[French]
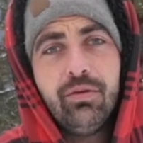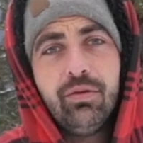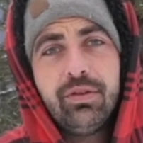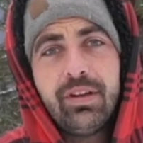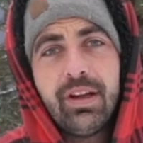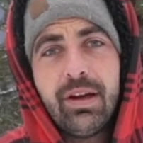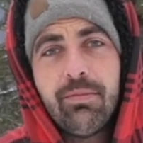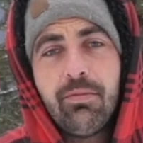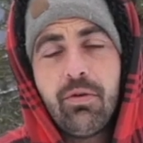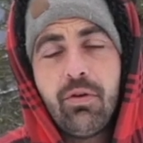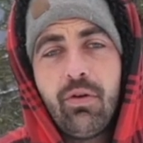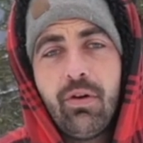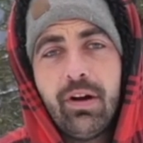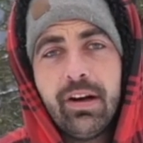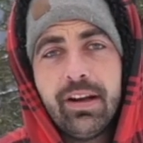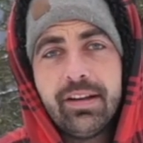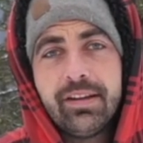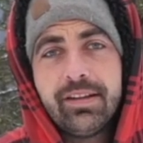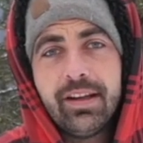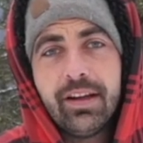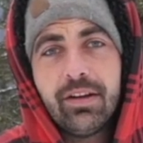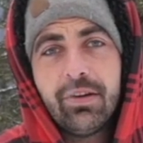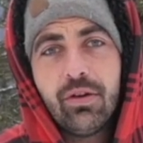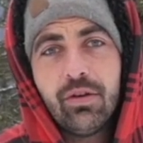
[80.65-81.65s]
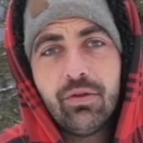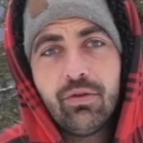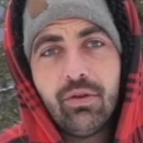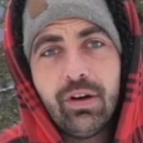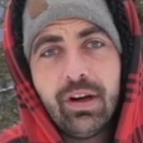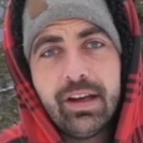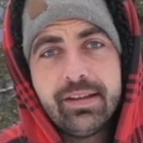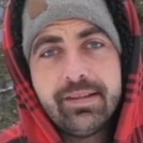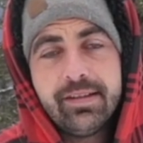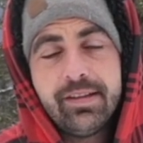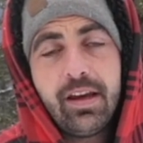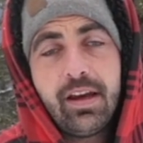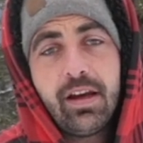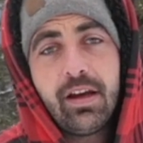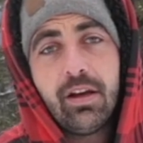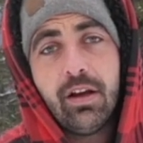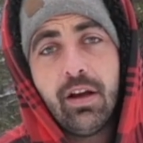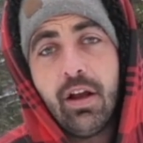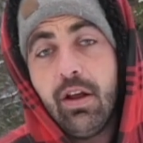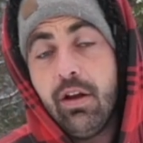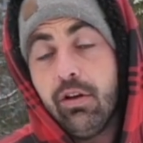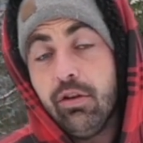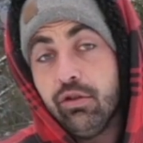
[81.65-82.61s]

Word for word: notamment à l'intérieur de la serre.